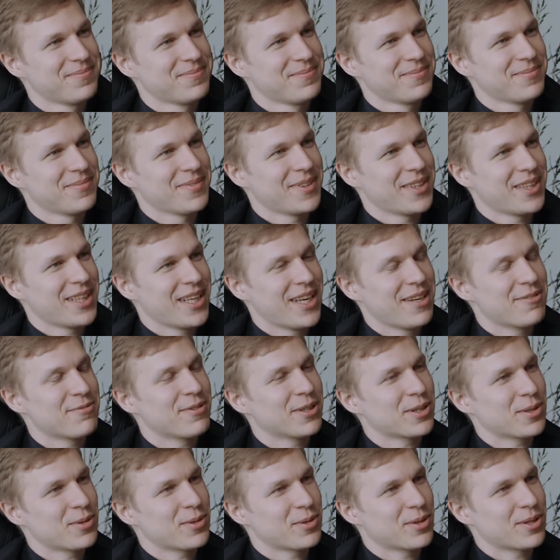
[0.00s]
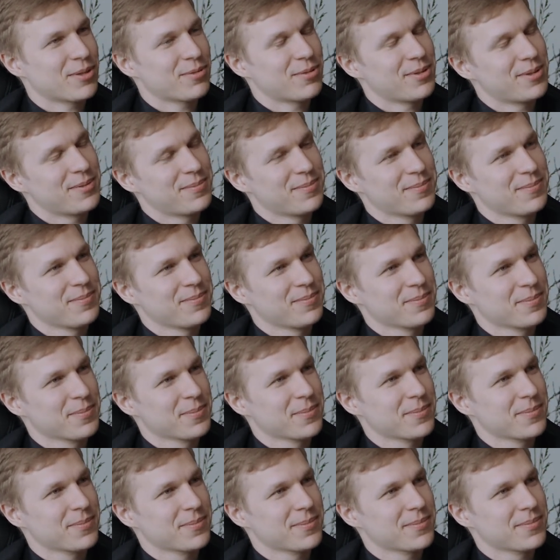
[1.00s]
То есть я ты фотограф.
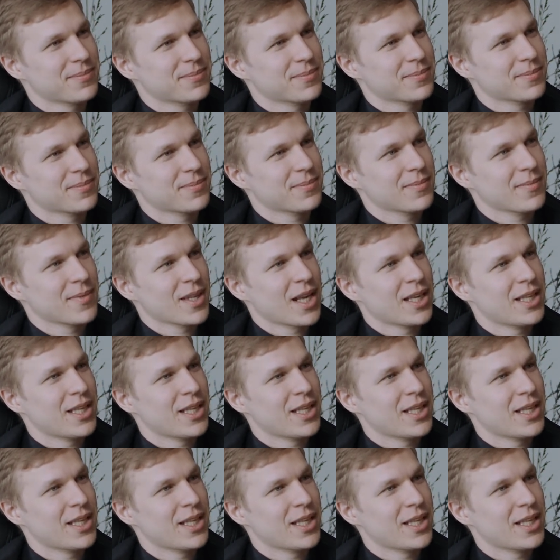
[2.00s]
Ты... А...